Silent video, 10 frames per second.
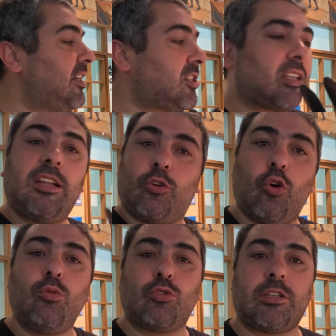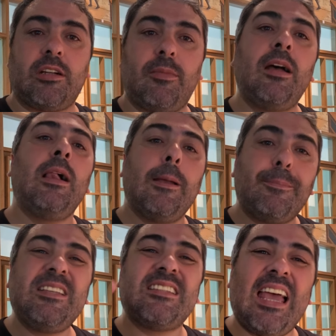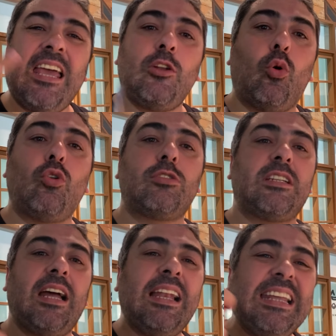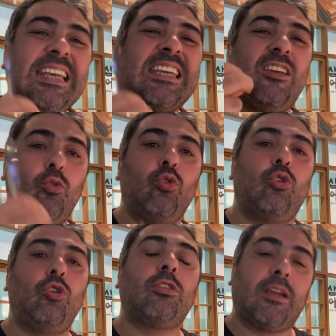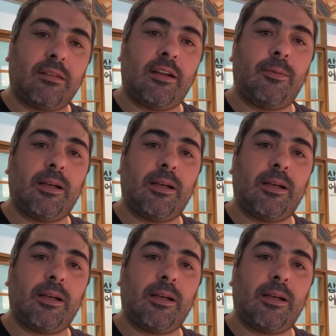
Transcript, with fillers: çeşitleri koymuşlar ama biz en orijinal iki ürünün tadına